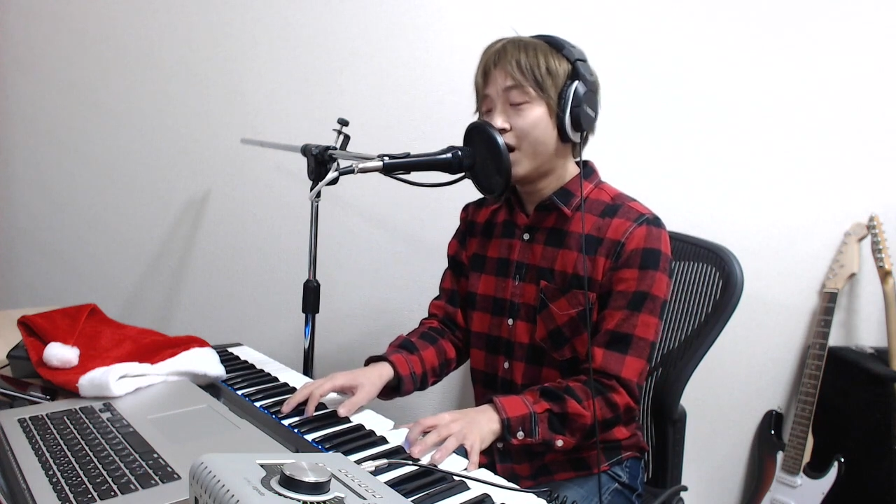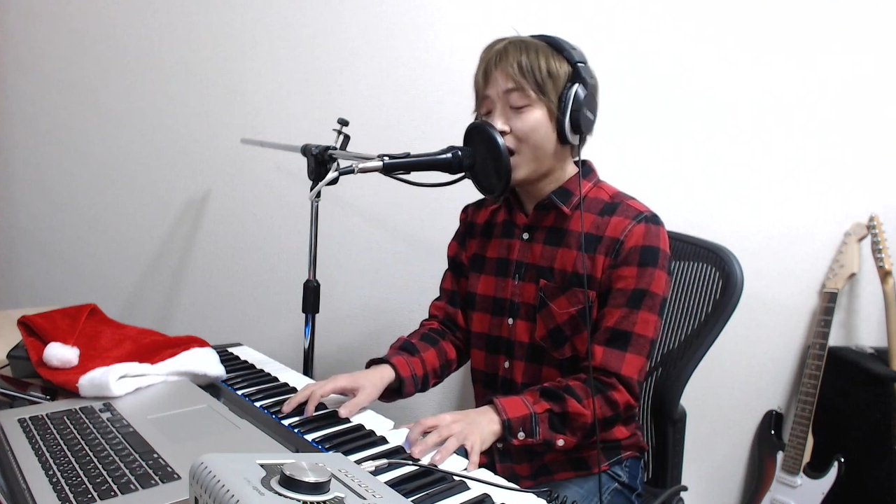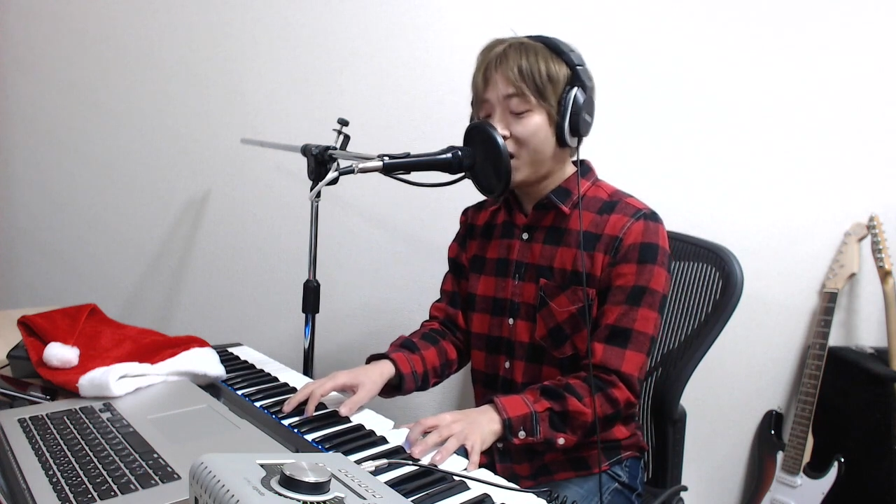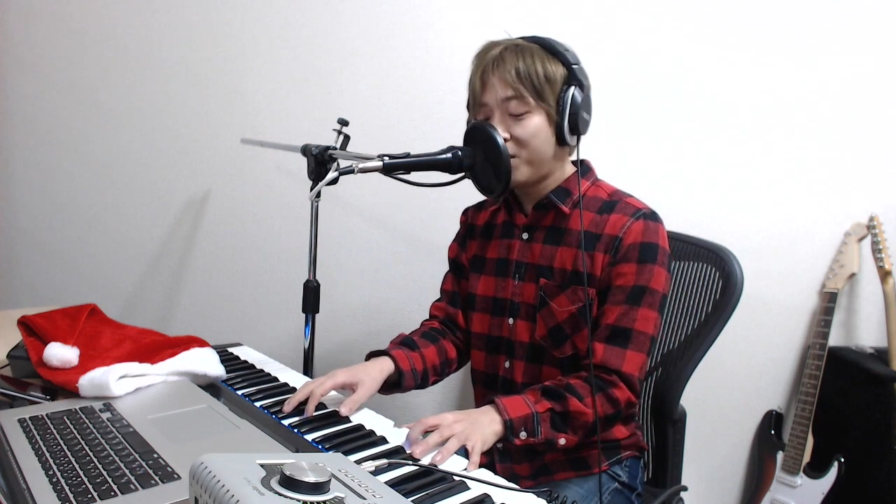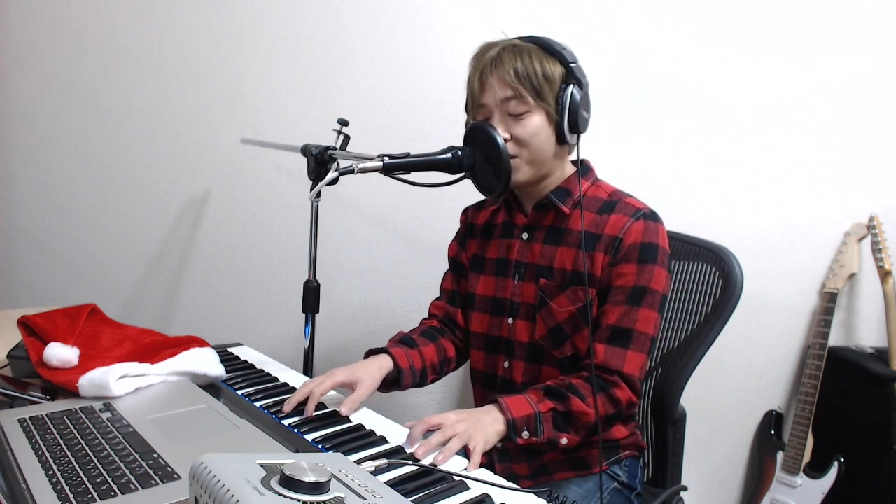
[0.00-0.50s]

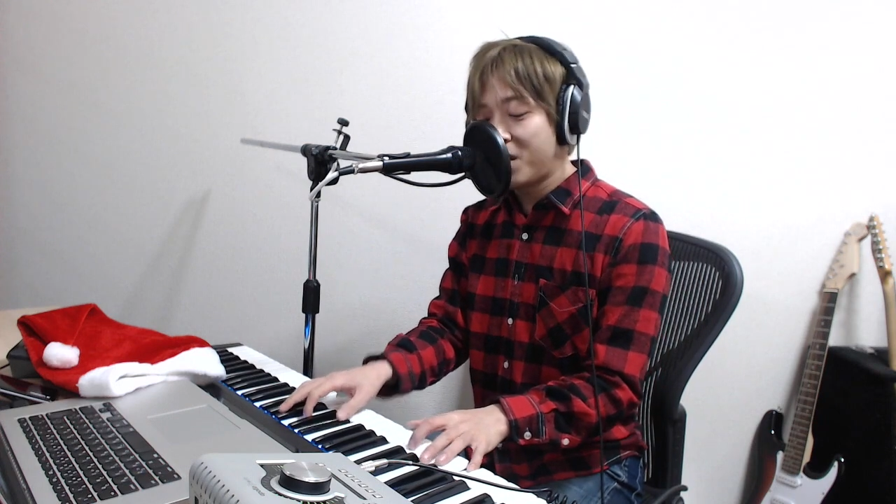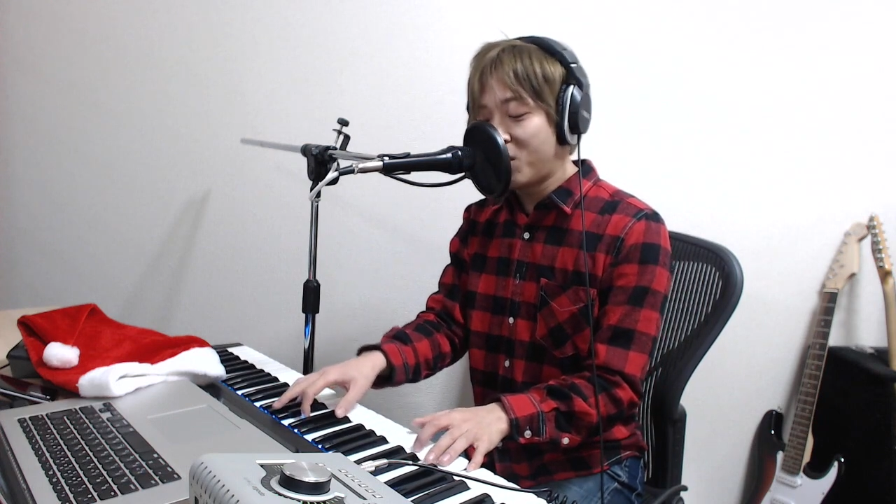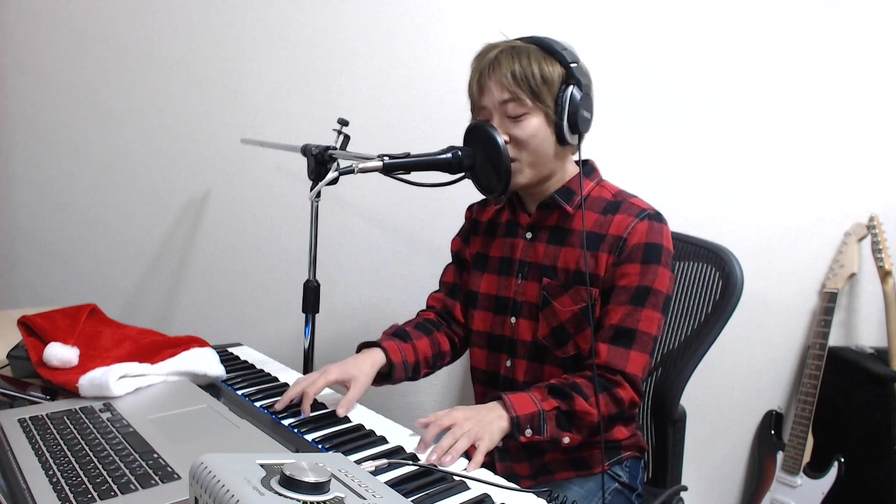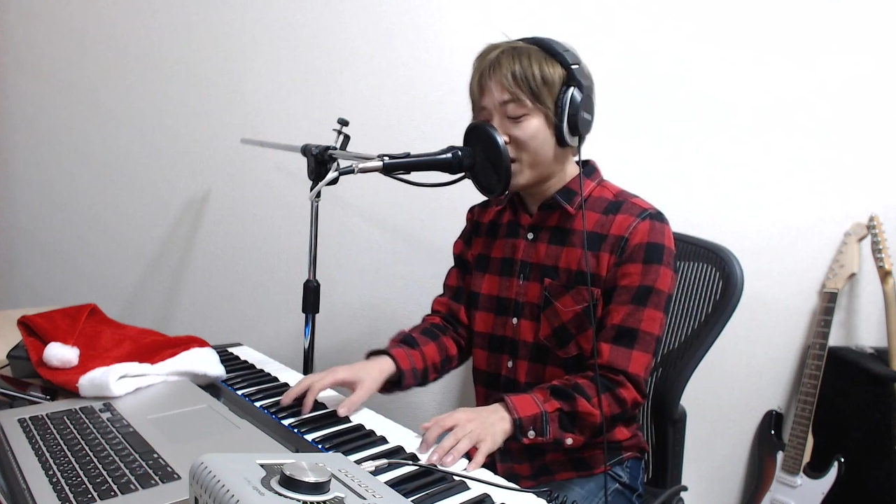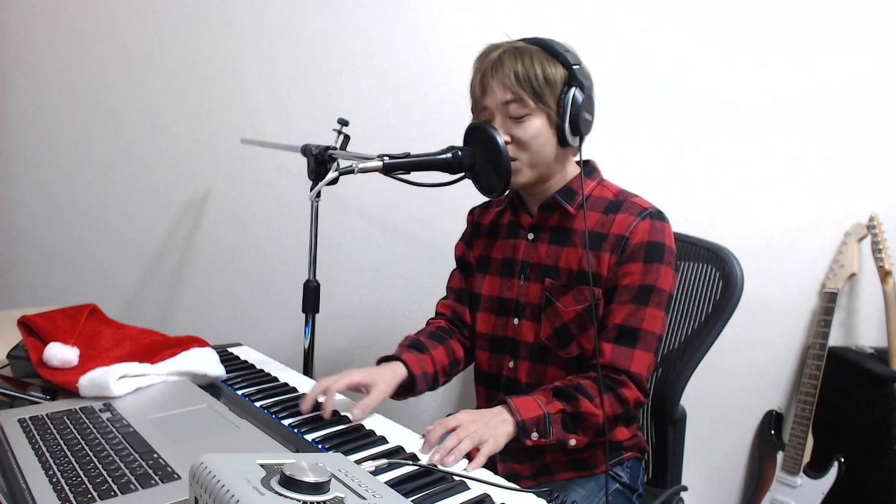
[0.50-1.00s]
雨
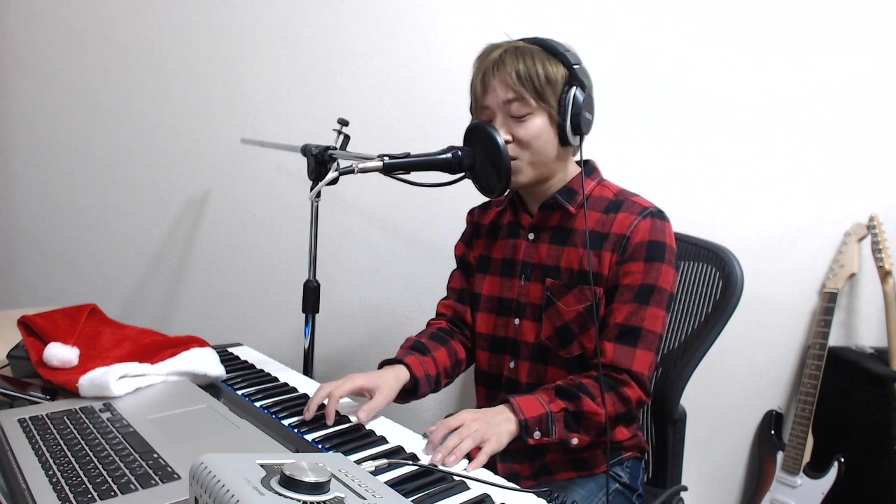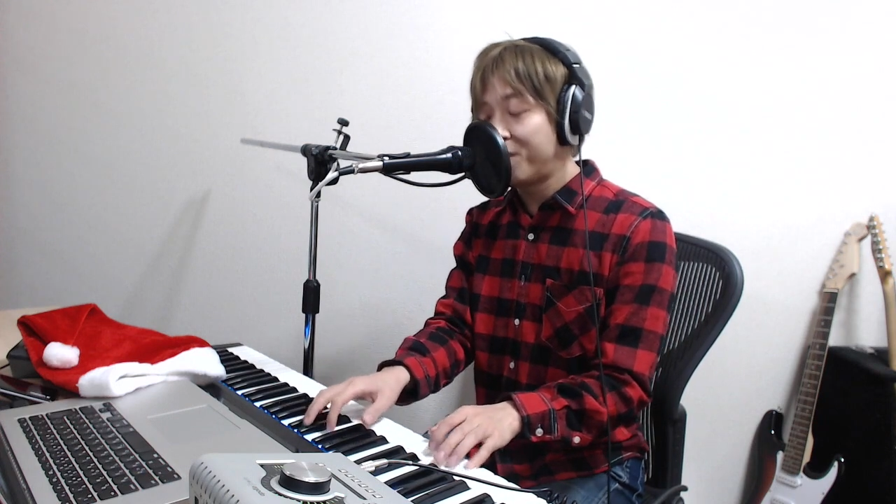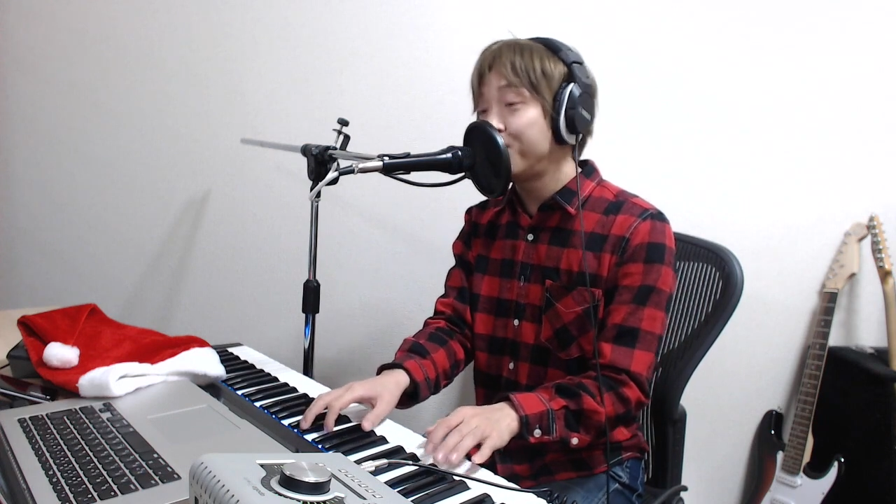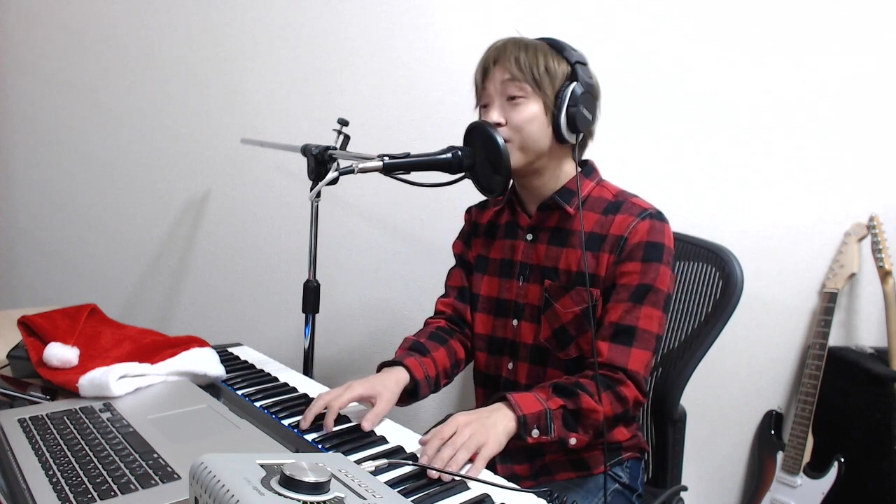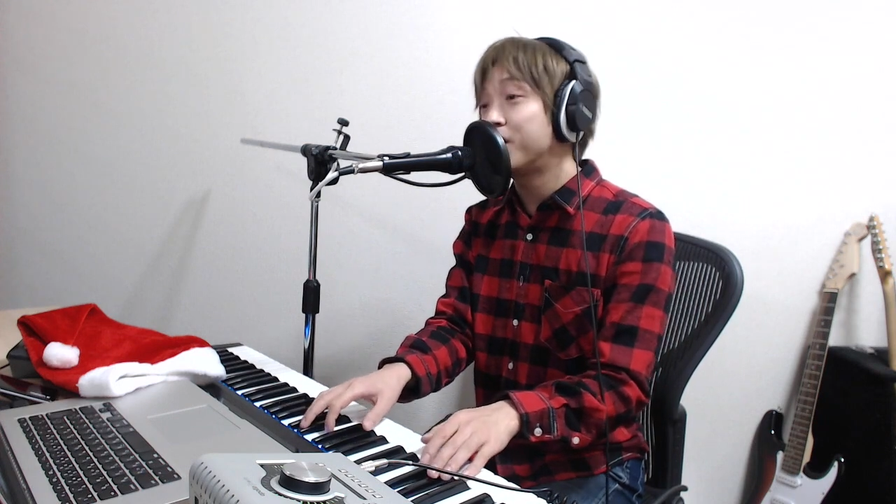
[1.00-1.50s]
は夜更